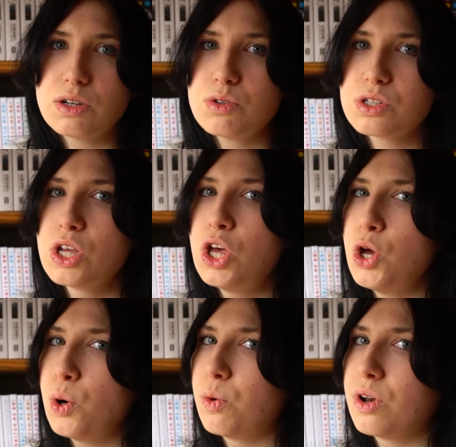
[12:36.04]
Virus.
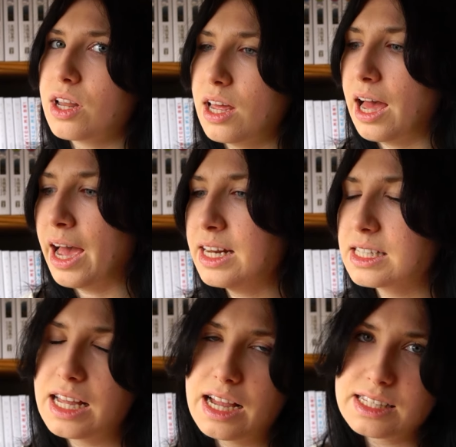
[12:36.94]
Und
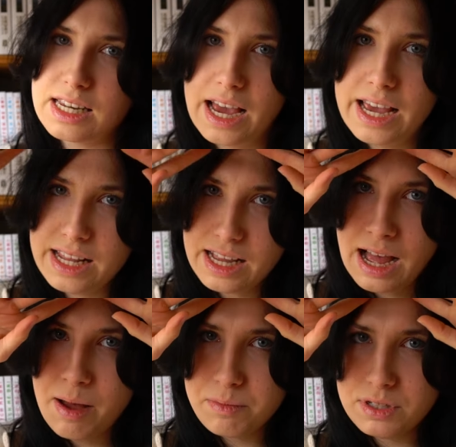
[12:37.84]
eines Tages an
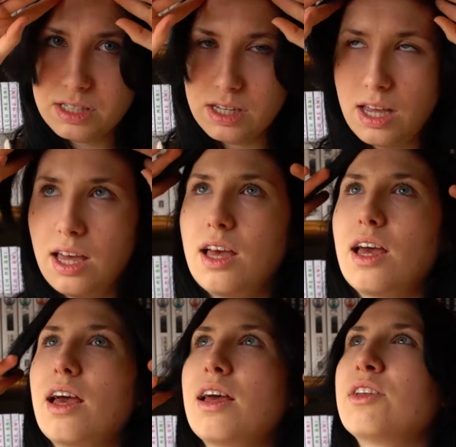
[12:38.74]
Heiligabend
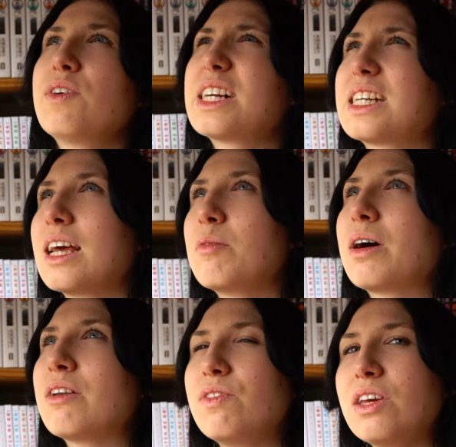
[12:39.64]
entwickelt er eben
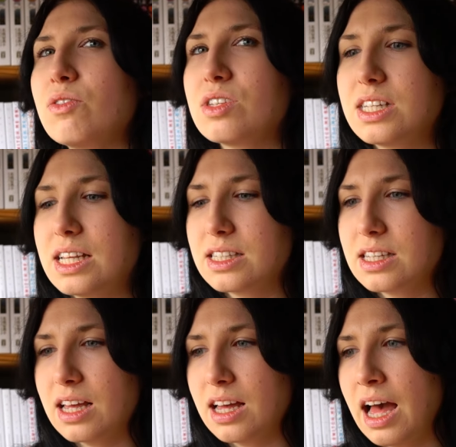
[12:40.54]
ein Virus,
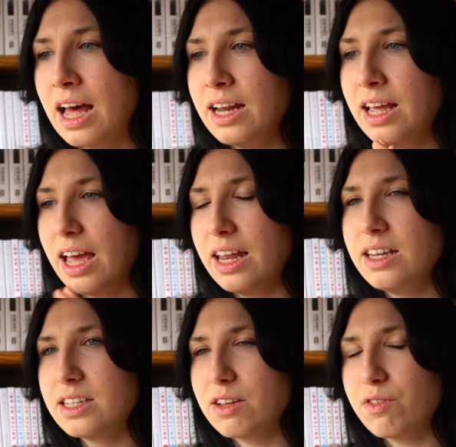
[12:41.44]
dass alle
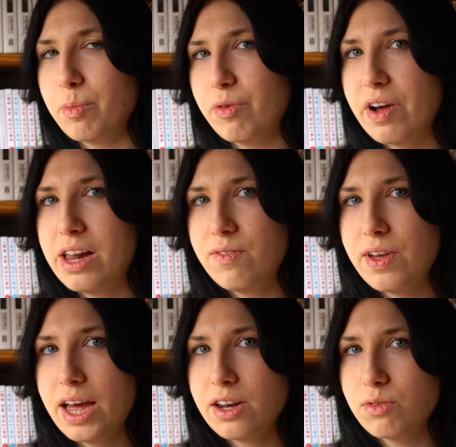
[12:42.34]
Handys davon befallen
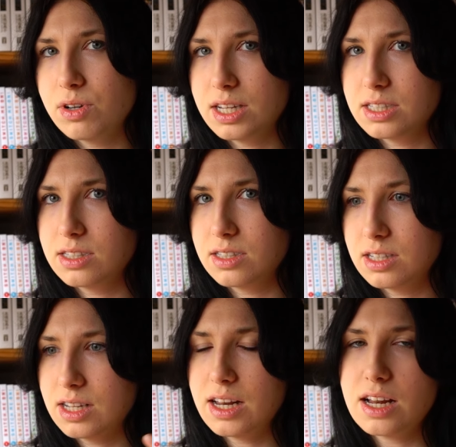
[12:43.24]
werden und dass
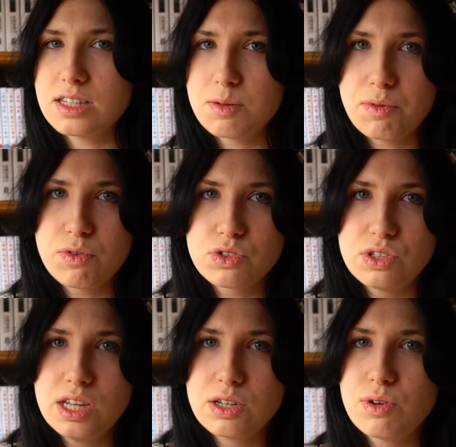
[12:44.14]
das halt alles nicht mehr
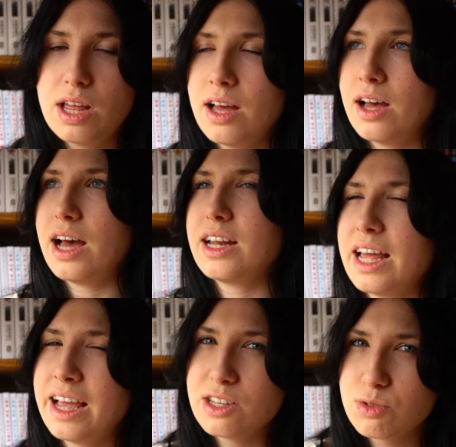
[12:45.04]
funktioniert. Und er
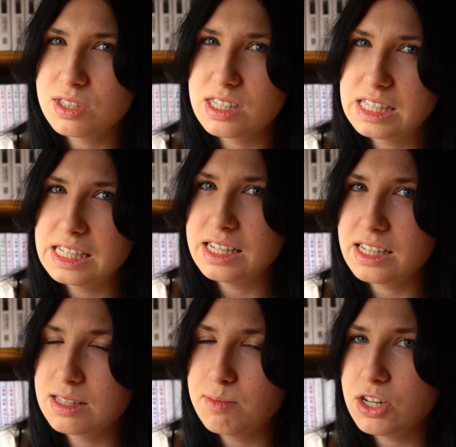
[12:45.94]
hat eigentlich so dieses Ziel,
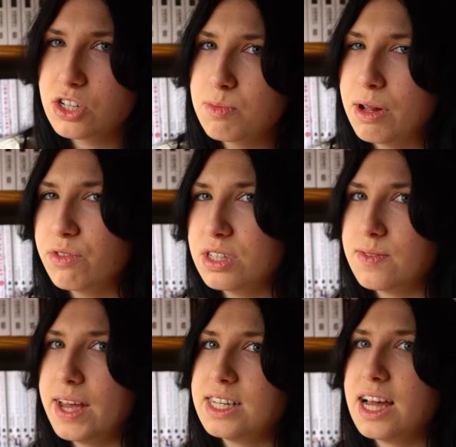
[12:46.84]
dass die Menschen mal für
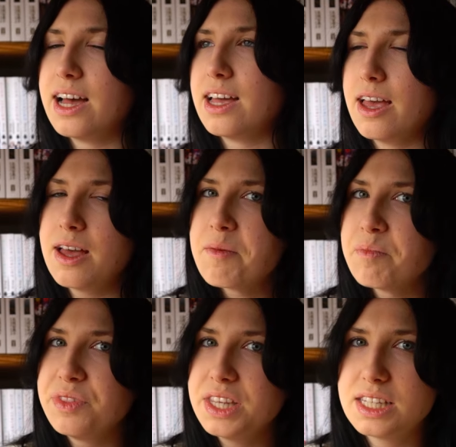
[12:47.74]
zwei Tage
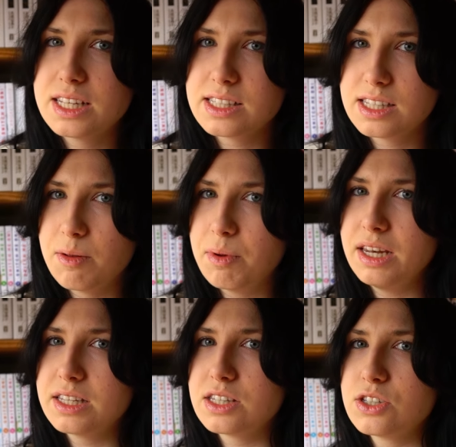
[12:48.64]
nicht die ganze Zeit am
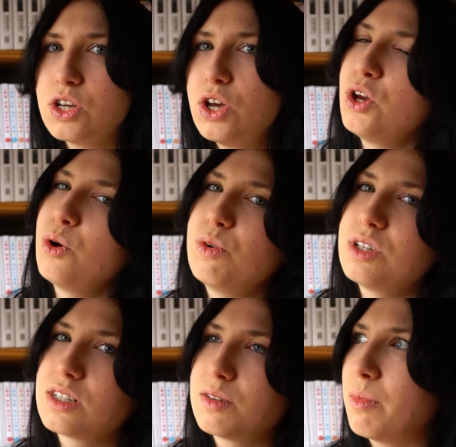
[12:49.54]
Handy sind
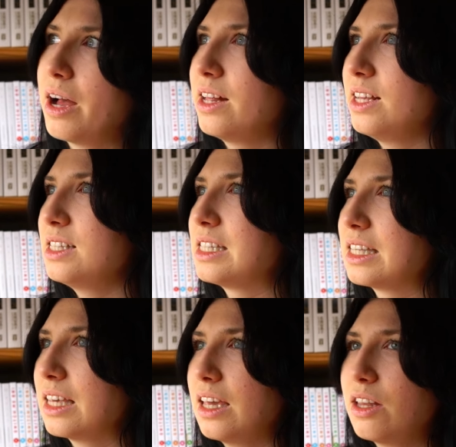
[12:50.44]
und mal in
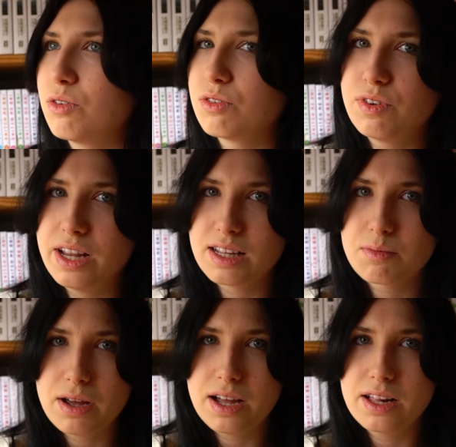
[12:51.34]
sich gehen und
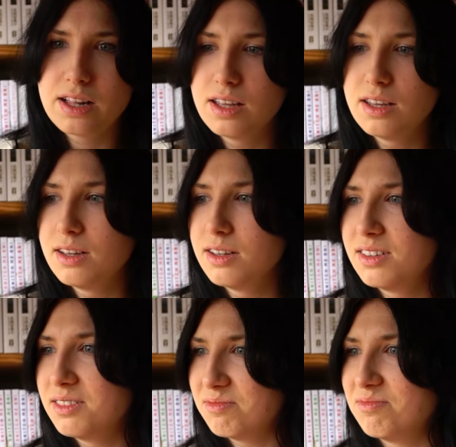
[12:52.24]
vielleicht mal
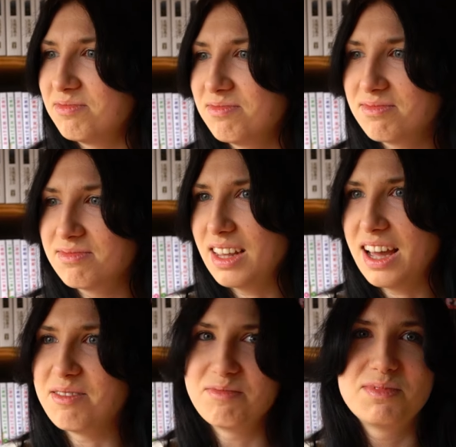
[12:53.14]

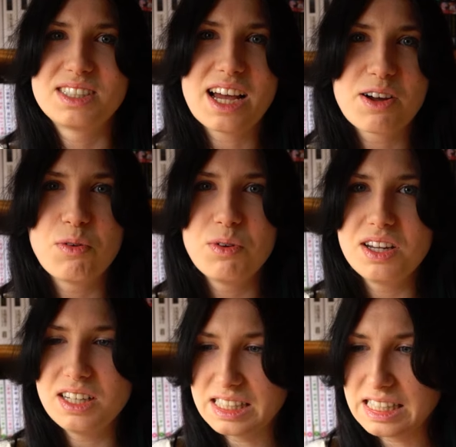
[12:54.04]
ja, einen Tag
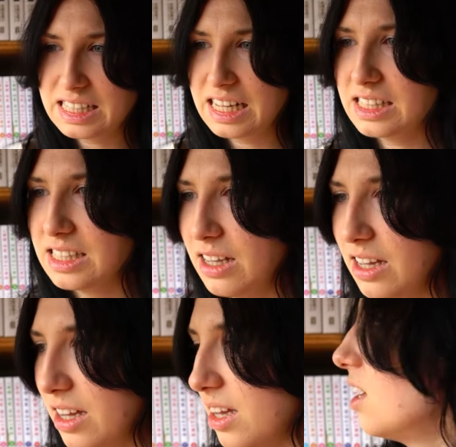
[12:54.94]
ohne dieses
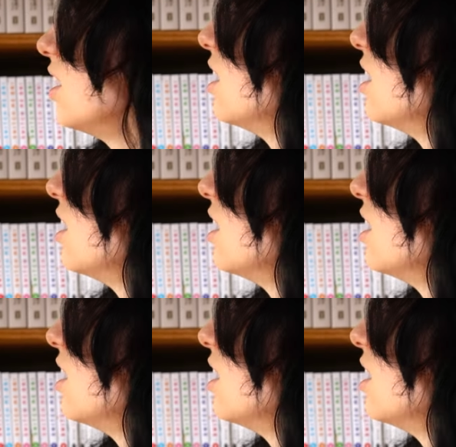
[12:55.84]
ganze,